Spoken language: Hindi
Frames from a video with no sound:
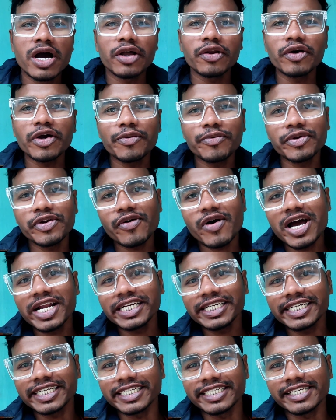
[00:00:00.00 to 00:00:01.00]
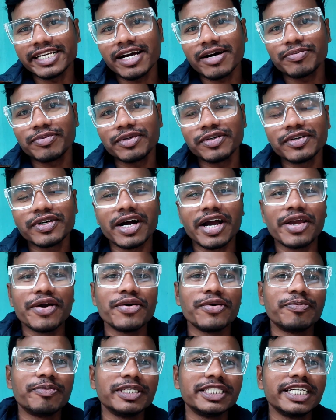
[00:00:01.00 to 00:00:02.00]
हेलो एवरीवन कैसे हैं आप लोग आई
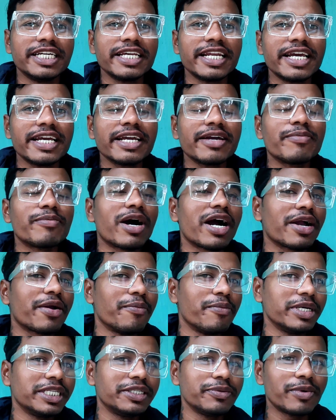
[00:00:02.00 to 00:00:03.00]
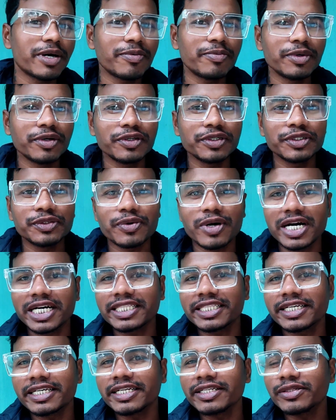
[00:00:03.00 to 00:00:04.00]
होप अच्छे रहेंगे बाकी मैं शुभ आप लोग को
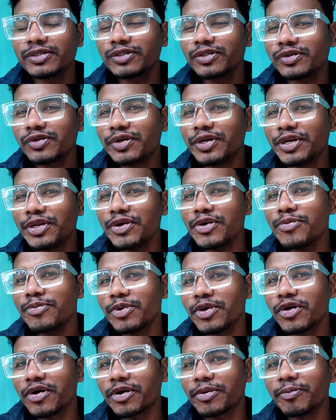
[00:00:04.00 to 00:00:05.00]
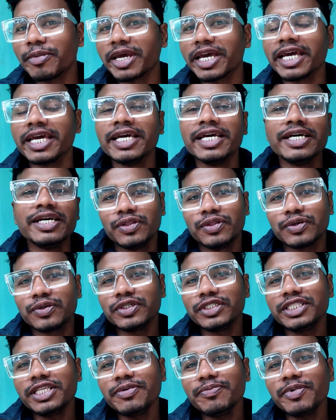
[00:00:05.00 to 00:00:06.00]
स्वागत करें दोस्तों न्यू ब्लॉग में तो
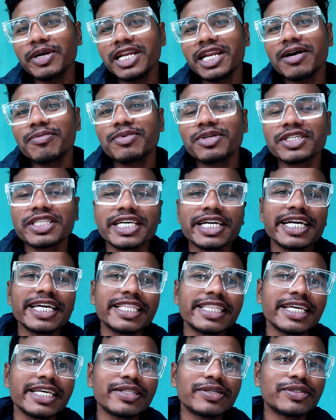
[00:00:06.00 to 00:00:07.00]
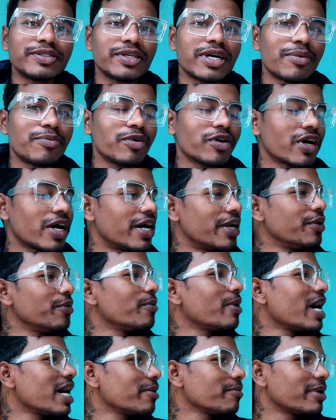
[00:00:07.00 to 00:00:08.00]
कुछ दिन पहले आप लोग देखे थे दोस्तों हम लोग
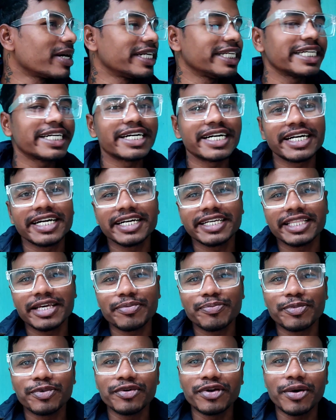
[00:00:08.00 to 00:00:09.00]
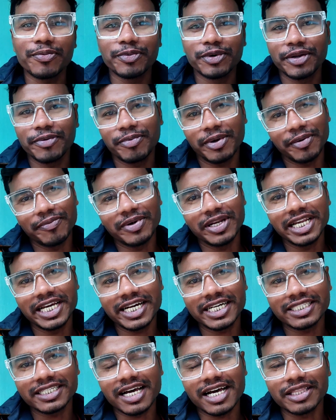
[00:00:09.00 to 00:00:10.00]
हनुमान वाटिका गए थे पूरा पूरी फैमिली
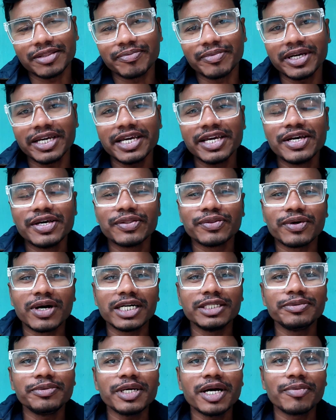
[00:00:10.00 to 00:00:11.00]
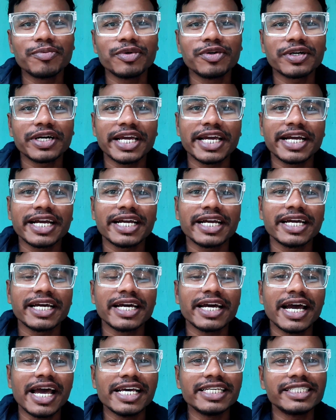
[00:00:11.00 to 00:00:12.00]
का साथ में तो आज भी हम लोग एक
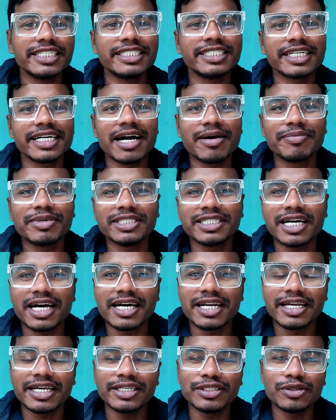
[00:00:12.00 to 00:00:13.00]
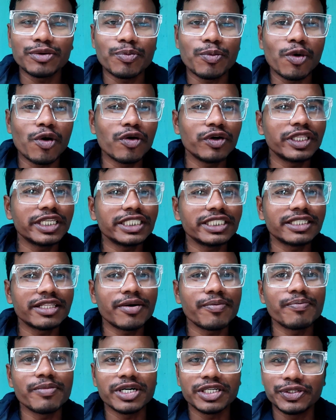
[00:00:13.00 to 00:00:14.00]
ऐसे जगह में जा रहे हैं जो बहुत ही
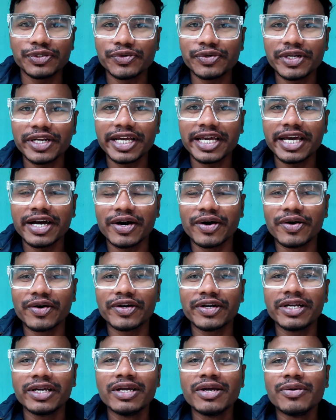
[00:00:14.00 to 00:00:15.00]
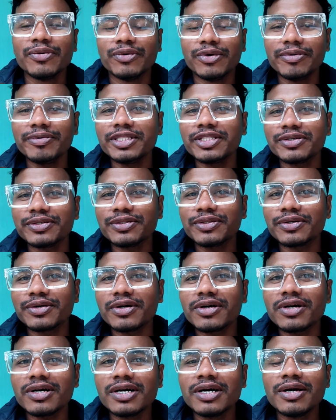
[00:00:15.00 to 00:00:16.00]
ज़्यादा मशहूर है और वो भी
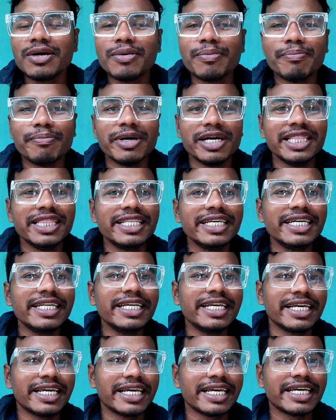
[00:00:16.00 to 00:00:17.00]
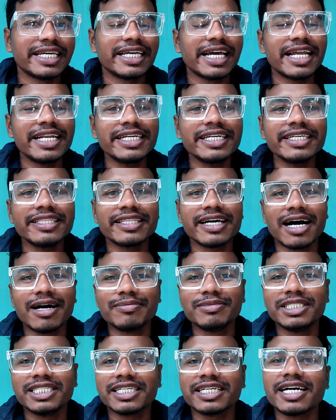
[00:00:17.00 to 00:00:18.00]
दोस्तों मंदिर ही है यानी कि
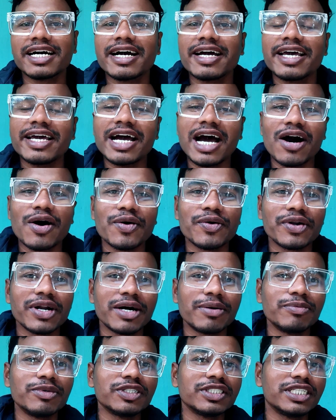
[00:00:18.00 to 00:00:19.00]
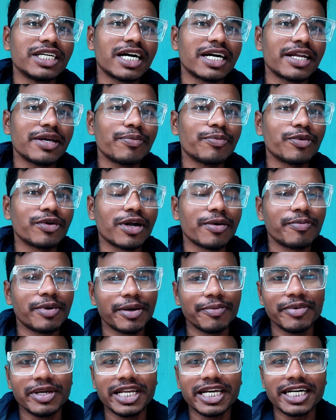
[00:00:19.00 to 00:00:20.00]
धाम जगह है और हम लोग जा रहे हैं पूरा
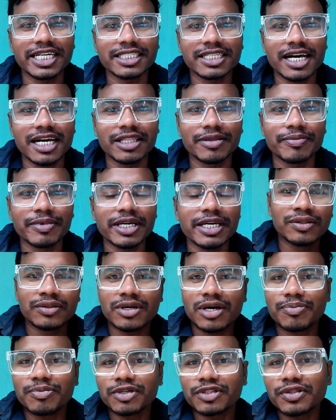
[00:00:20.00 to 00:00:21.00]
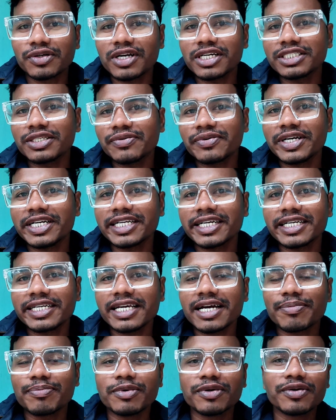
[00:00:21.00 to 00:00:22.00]
फैमिली का साथ में तो आप लोग थोड़ा सा वेट
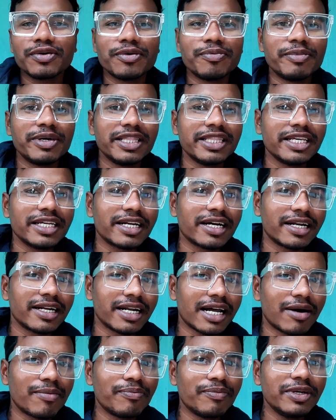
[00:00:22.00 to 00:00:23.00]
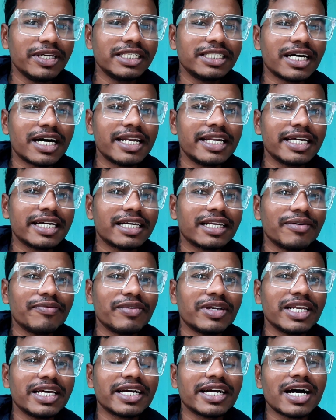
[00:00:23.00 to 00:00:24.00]
करिए आप लोग को मंदिर का नाम भी जानने के लिए
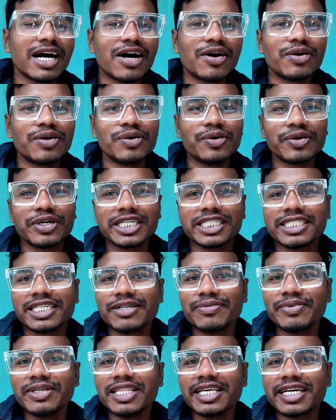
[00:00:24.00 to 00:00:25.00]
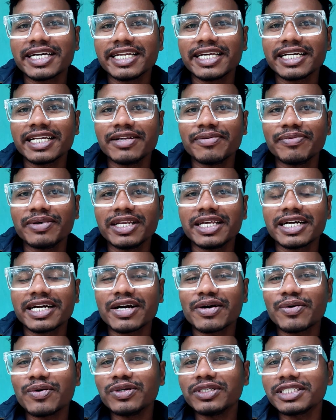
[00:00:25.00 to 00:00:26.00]
मिलेगा और लोकेशन भी देखने के लिए
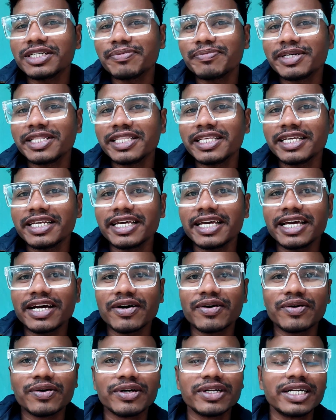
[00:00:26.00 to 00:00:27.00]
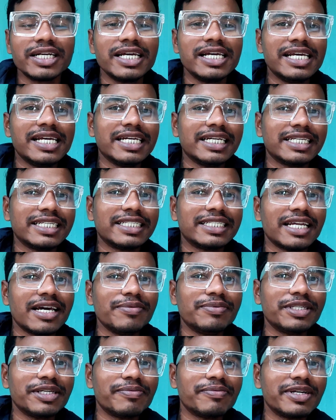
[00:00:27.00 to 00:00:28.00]
मिलेगा कौन सा मंदिर है और किस
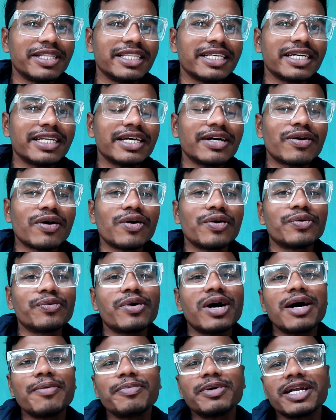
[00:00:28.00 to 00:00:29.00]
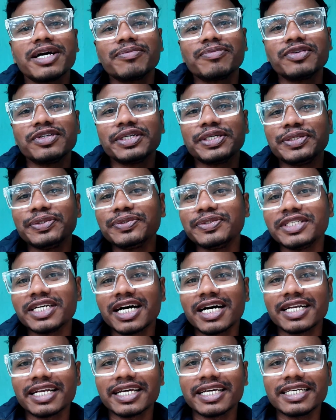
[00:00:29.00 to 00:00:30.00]
टाइप से मंदिर है और वहाँ पर हम लोग क्यों
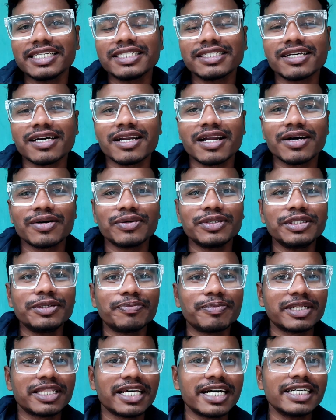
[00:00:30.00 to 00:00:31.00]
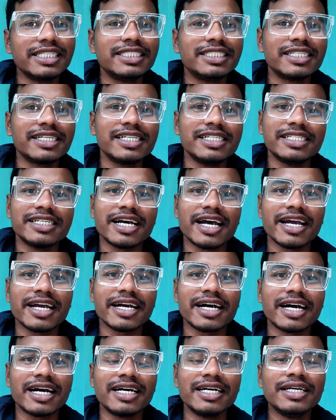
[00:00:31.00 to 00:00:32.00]
जा रहे हैं सारा कुछ पता चल
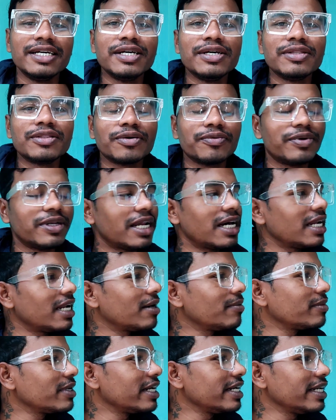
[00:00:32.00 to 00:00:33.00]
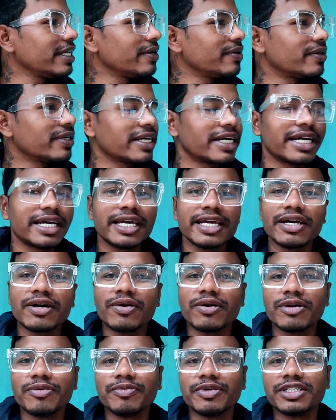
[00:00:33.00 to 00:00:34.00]
जाएगा तो फिलहाल हम रेडी हो गए हैं
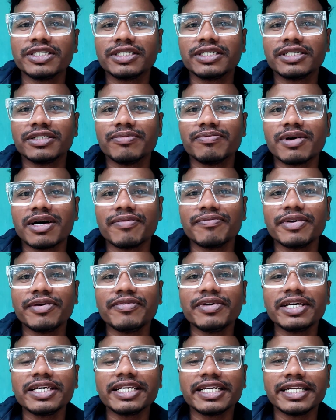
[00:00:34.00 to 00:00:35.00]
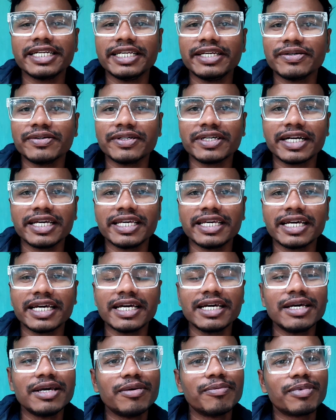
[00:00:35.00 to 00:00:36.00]
ऑलमोस्ट मामी भी रेडी हो गई
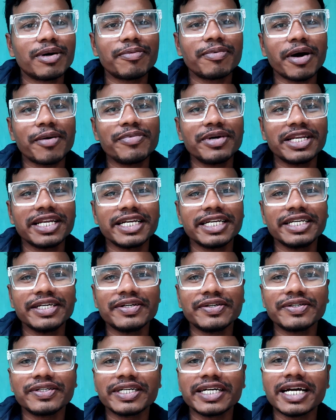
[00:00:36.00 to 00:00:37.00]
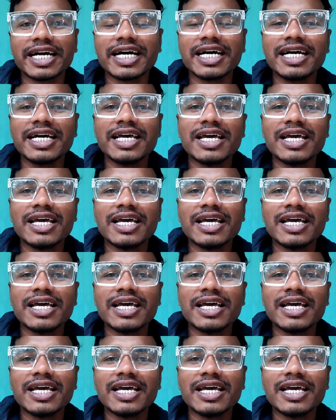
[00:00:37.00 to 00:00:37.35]
है पापा भी रेडी हो गया